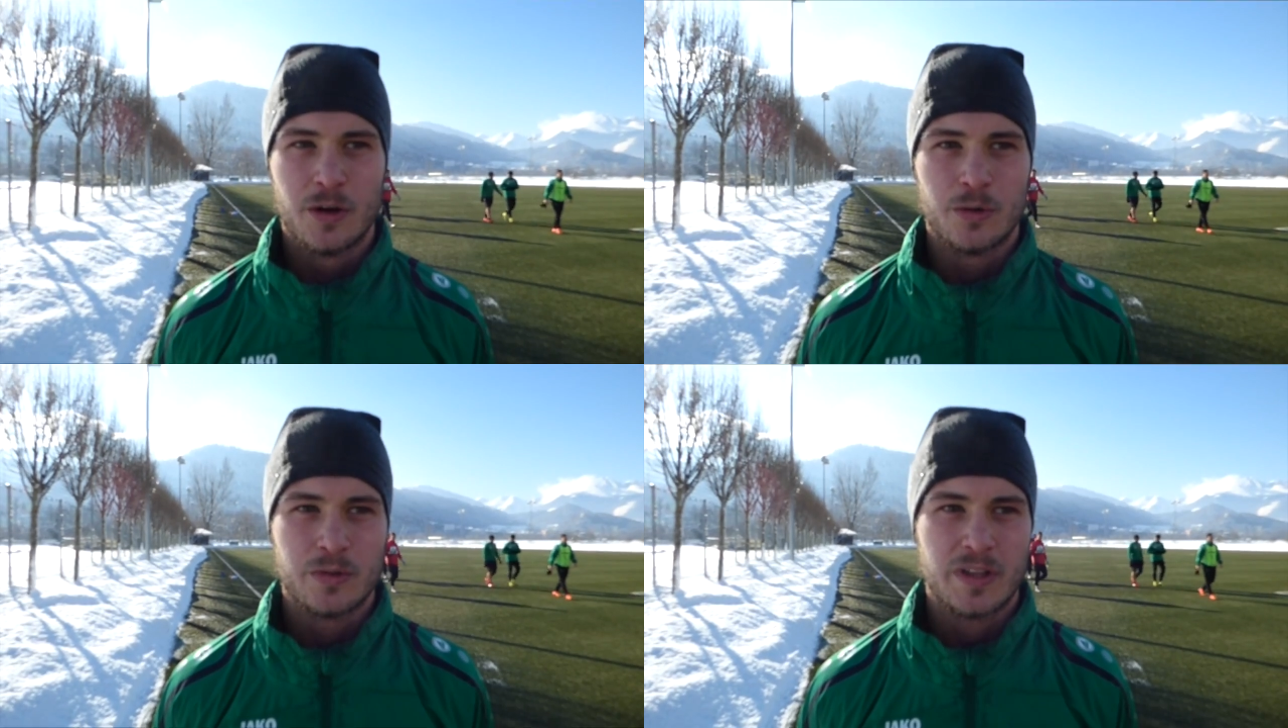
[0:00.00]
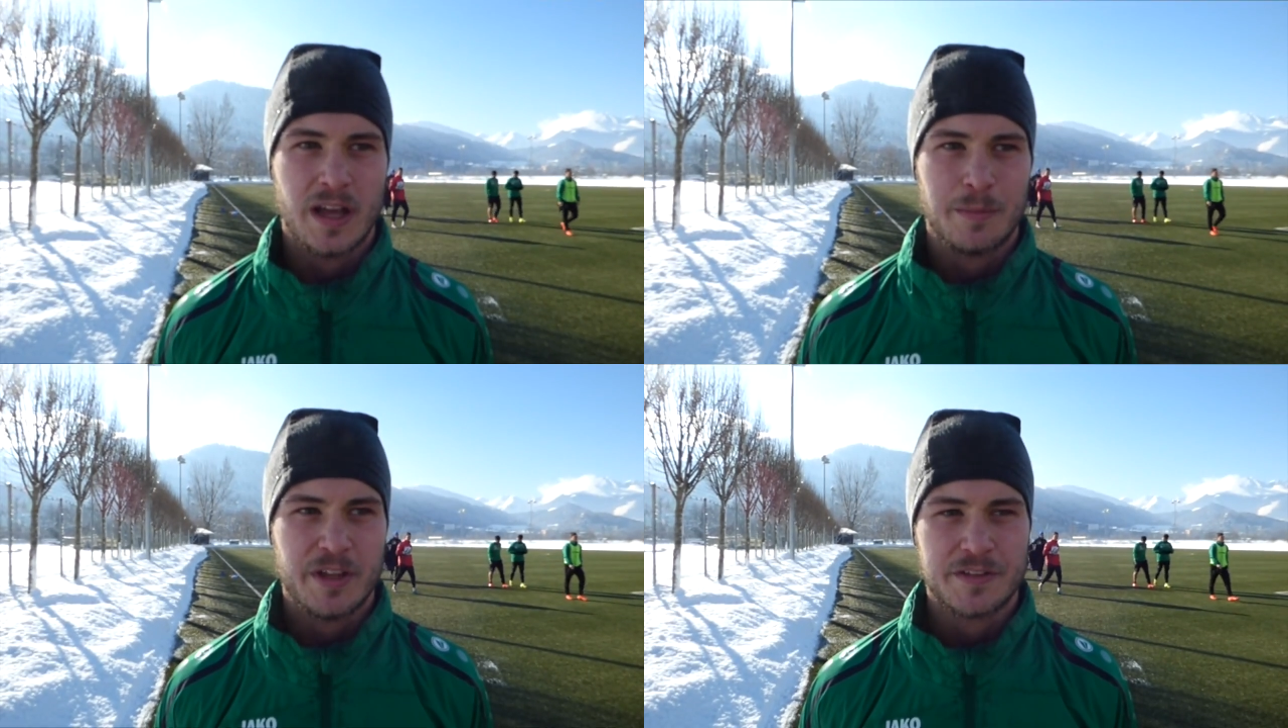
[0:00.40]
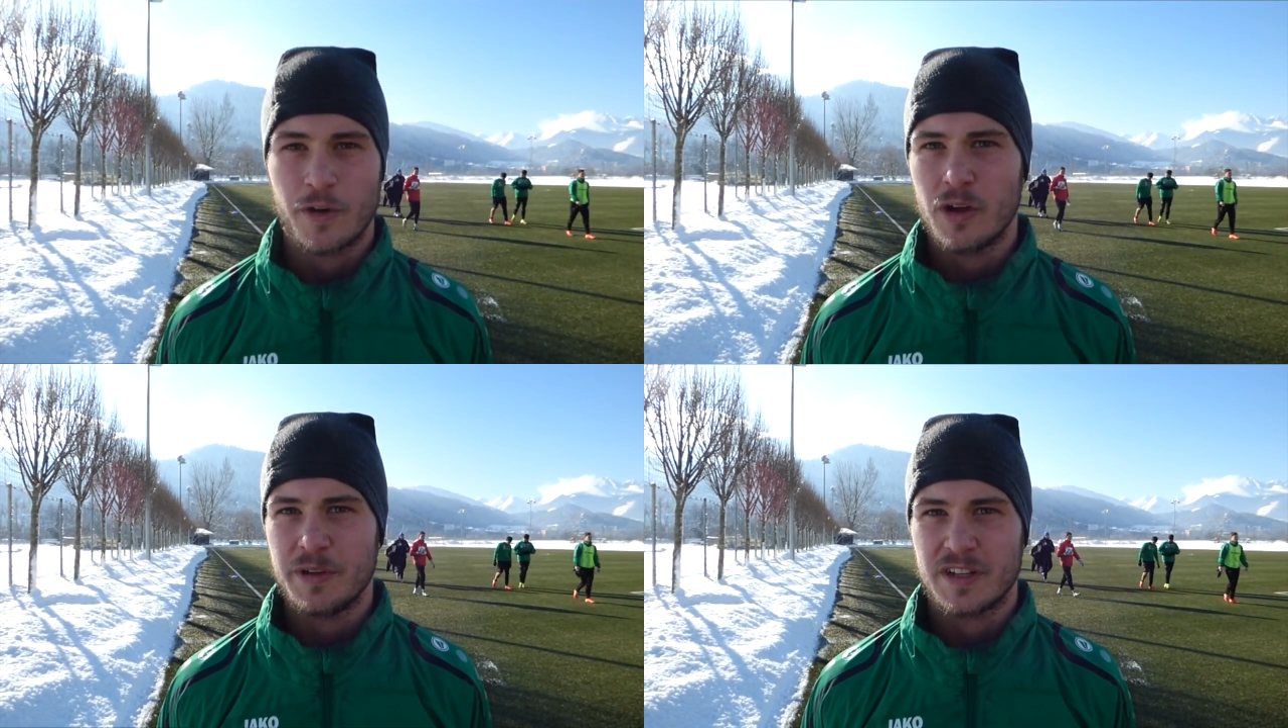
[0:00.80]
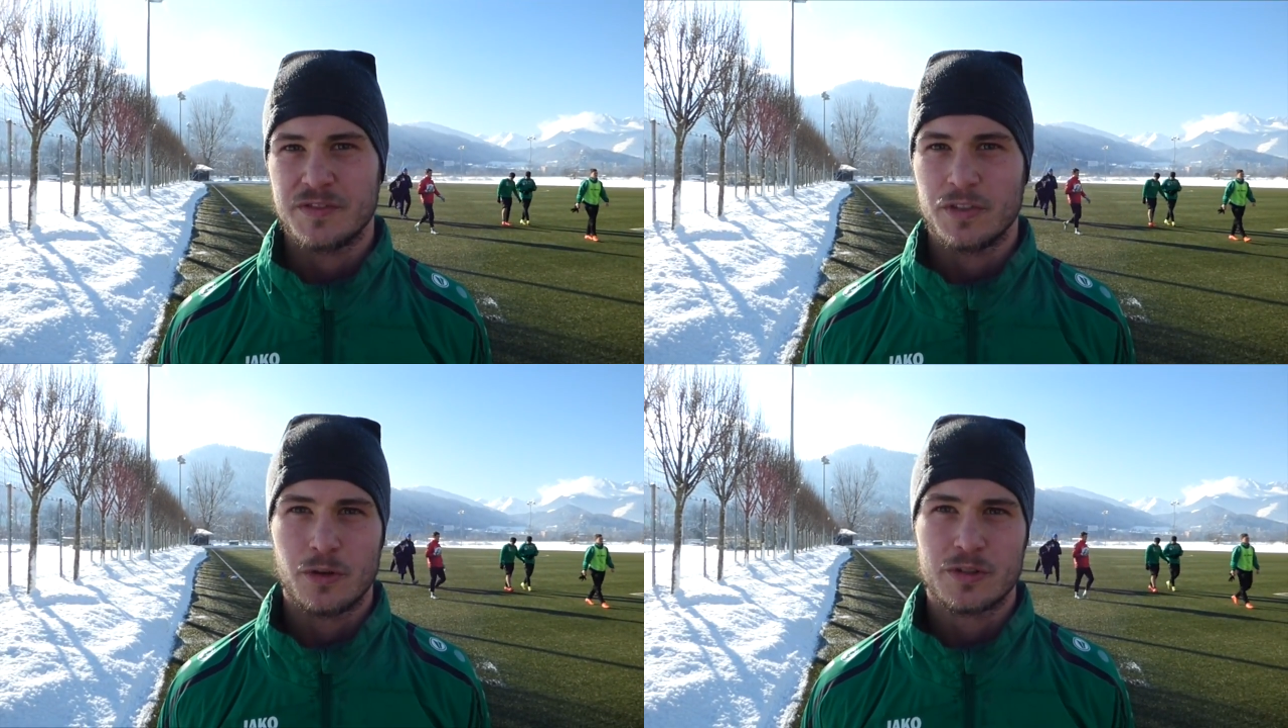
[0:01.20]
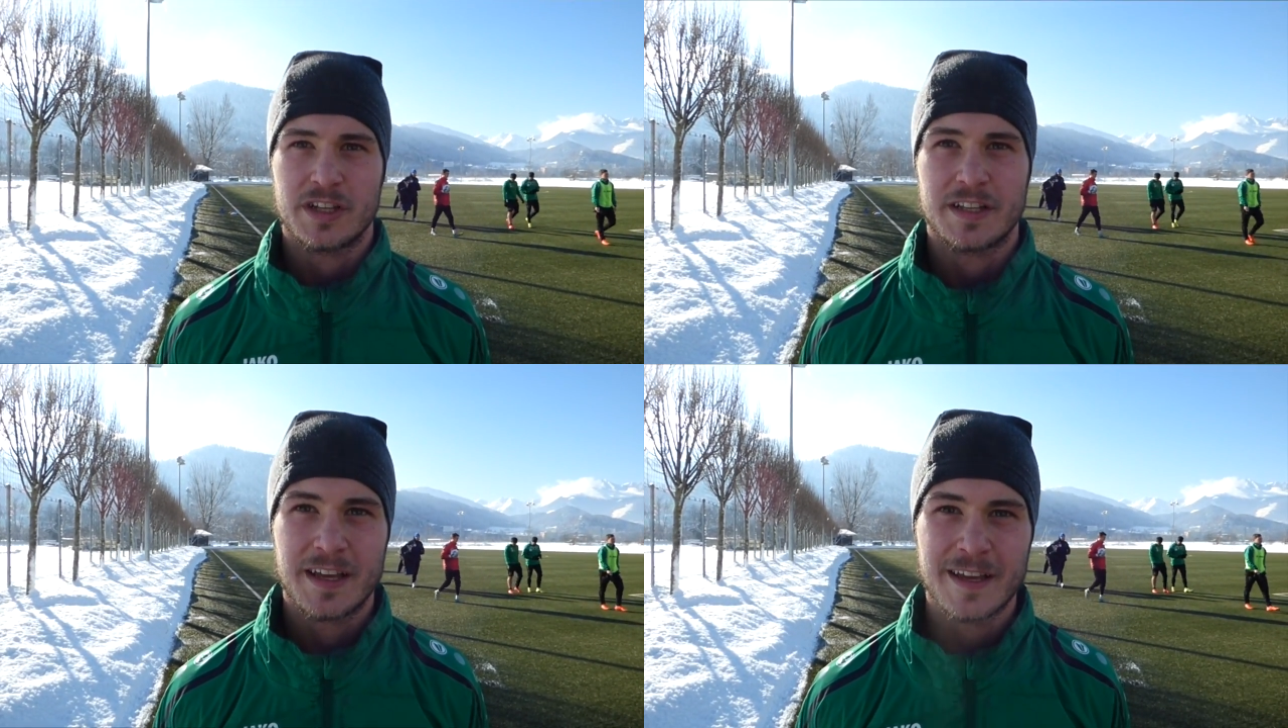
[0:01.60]
Und, äh, aber jetzt freue ich mich, dass es wieder
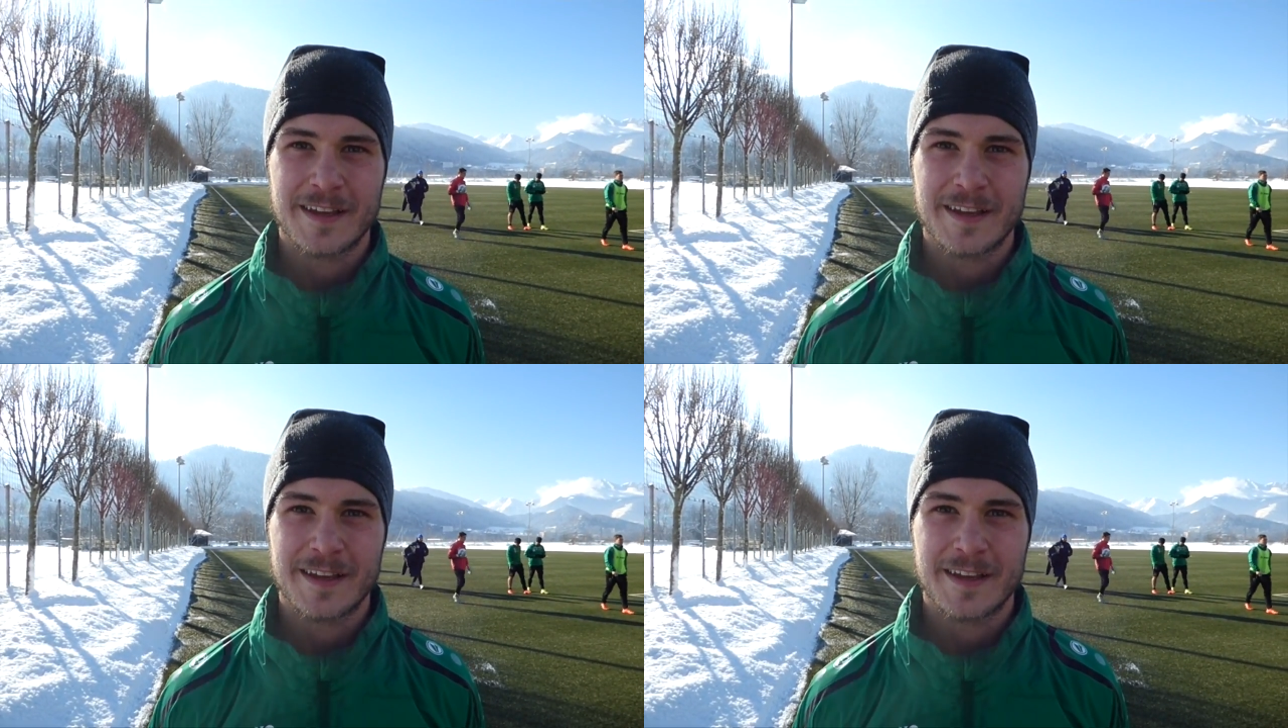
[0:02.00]
losgeht.